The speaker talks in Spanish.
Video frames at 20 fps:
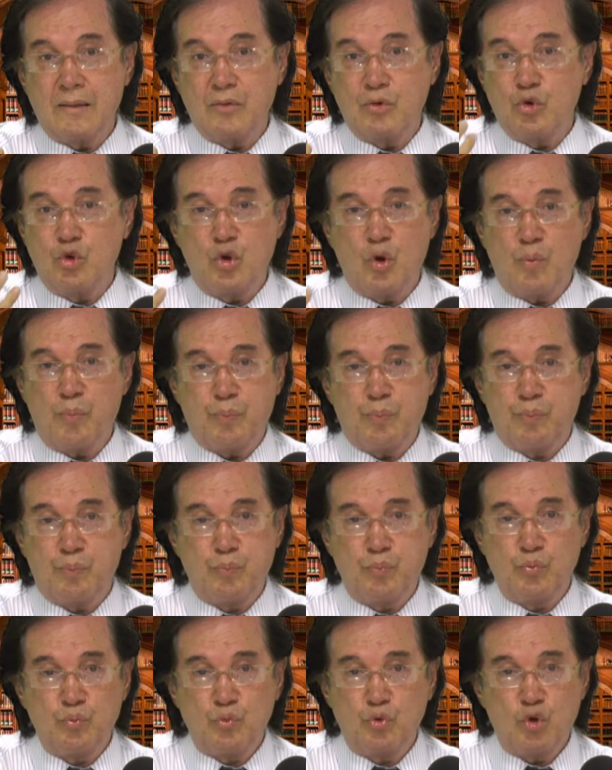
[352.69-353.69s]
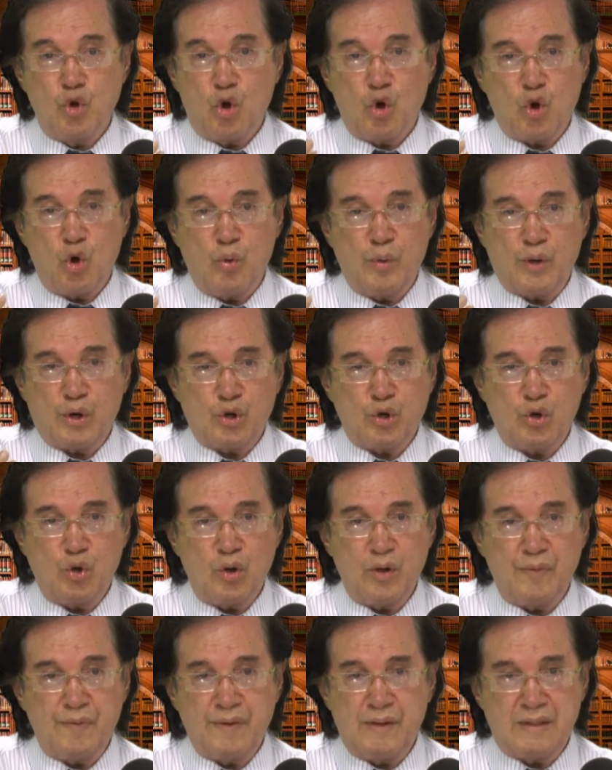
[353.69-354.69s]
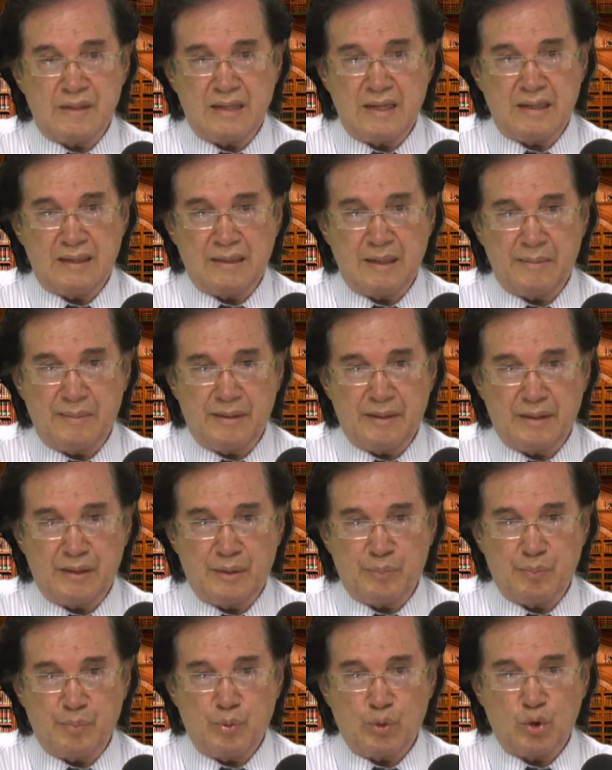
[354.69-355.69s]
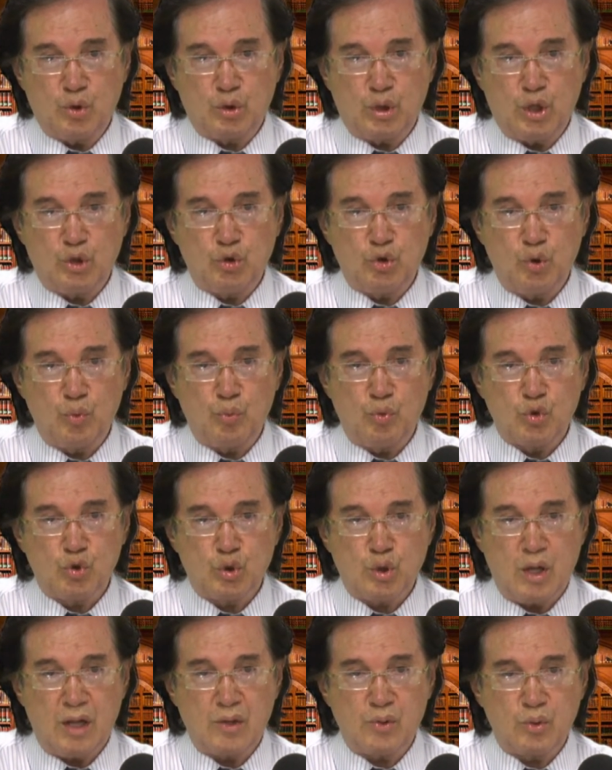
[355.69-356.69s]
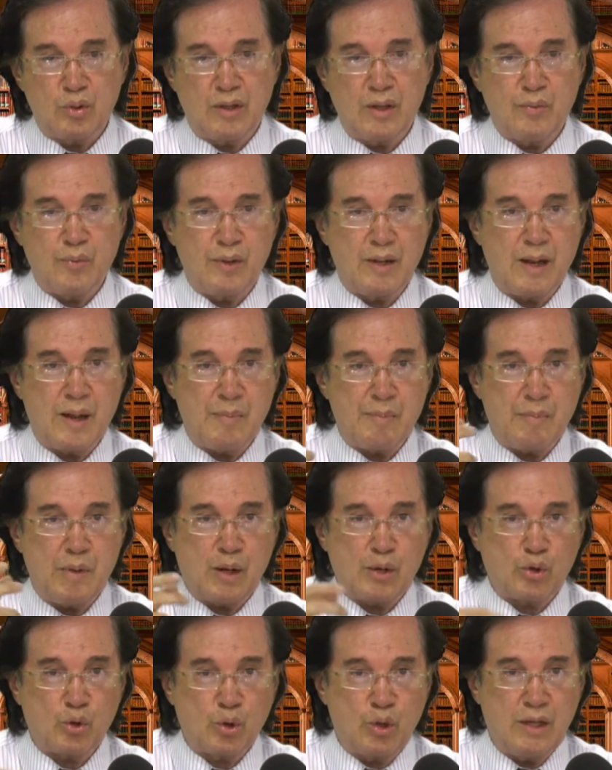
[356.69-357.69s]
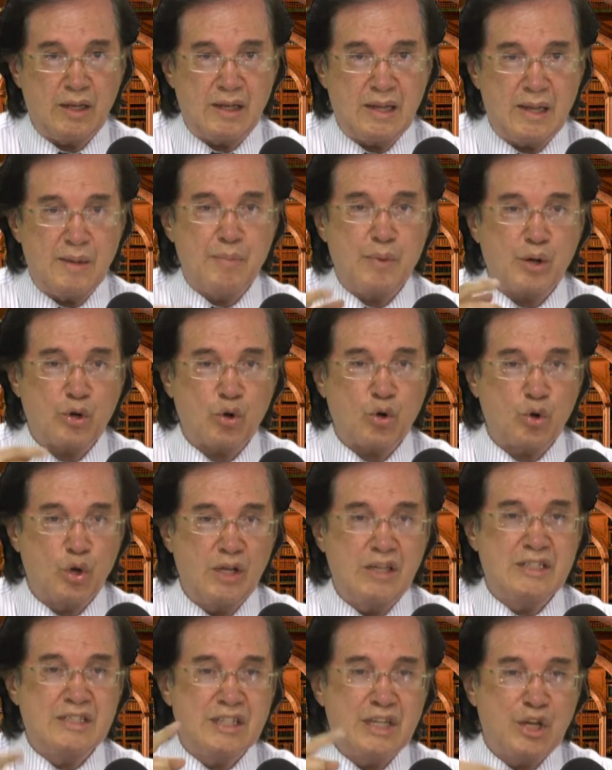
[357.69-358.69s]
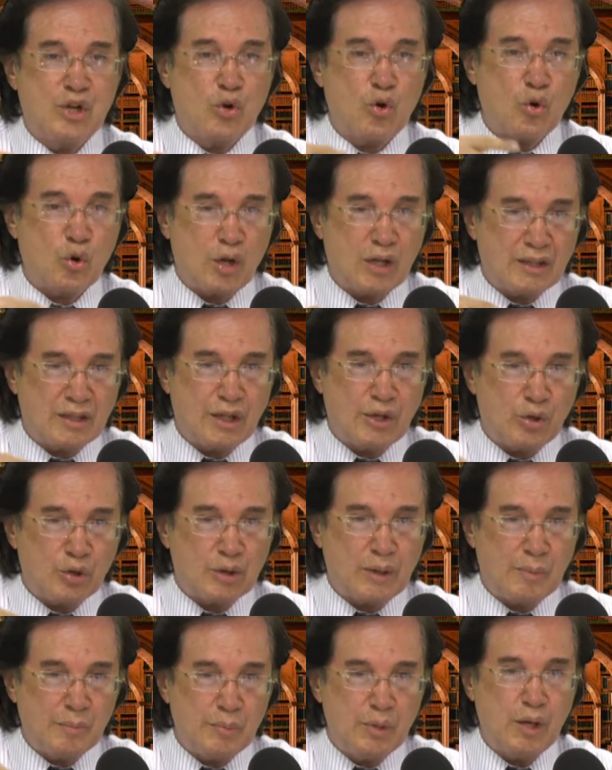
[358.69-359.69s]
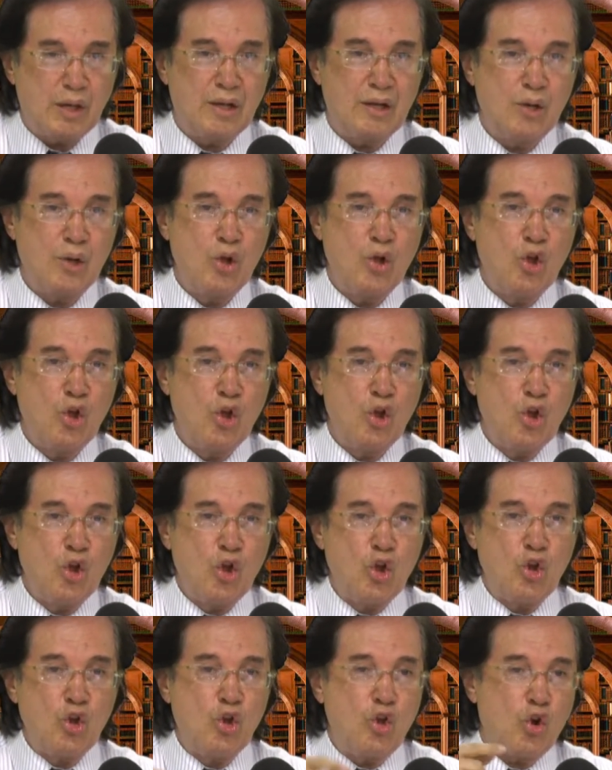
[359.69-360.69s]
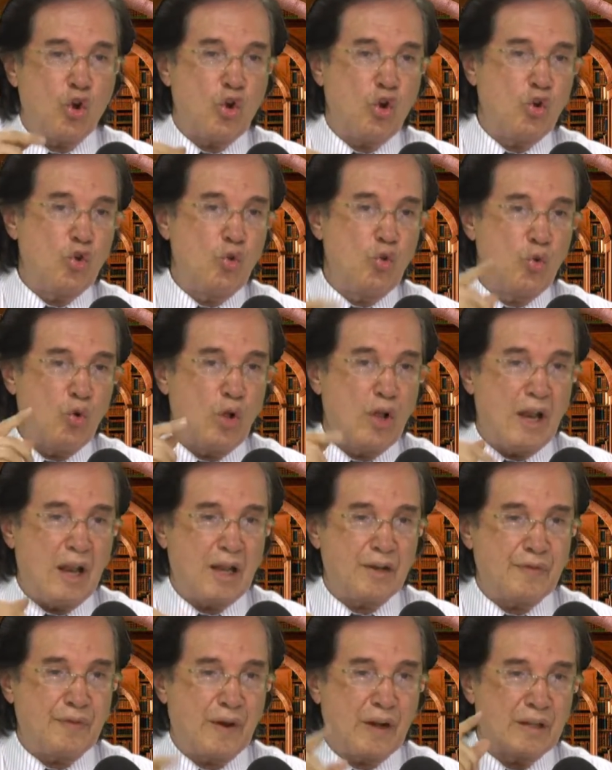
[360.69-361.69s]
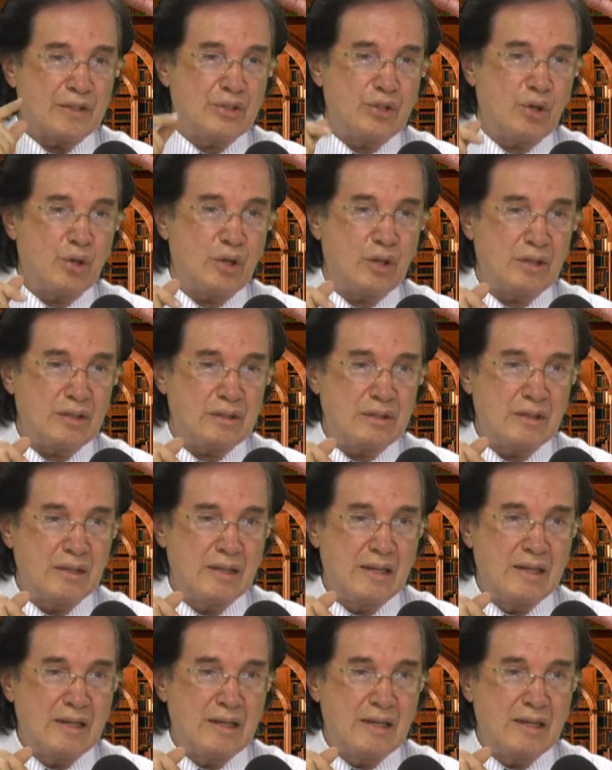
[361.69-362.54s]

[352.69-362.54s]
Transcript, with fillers: no, no gobernó eficientemente. Por lo tanto, buscaron que fuera Marroquín. Y Marroquín sí coqueteó también, no con una de las facciones,